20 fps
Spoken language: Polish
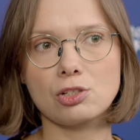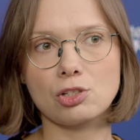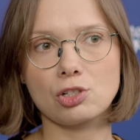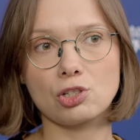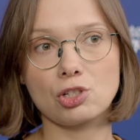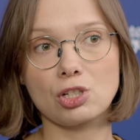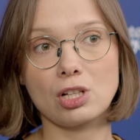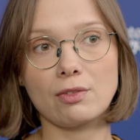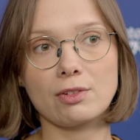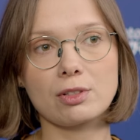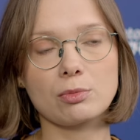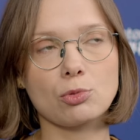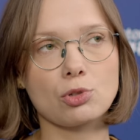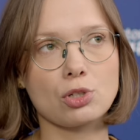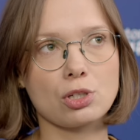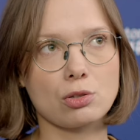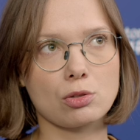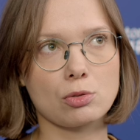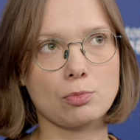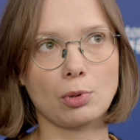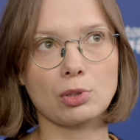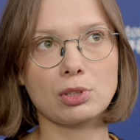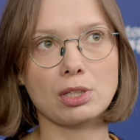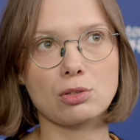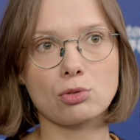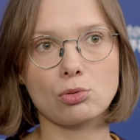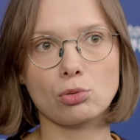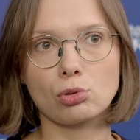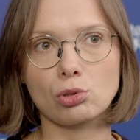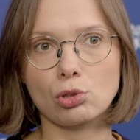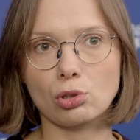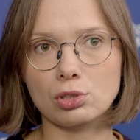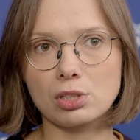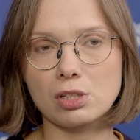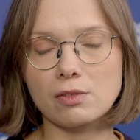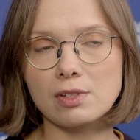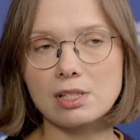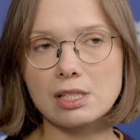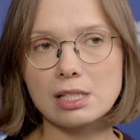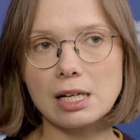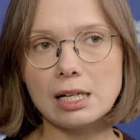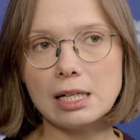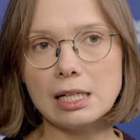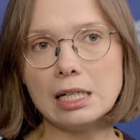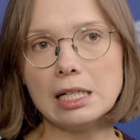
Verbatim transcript: czy, czy nawet może ponad stukrotnie, więc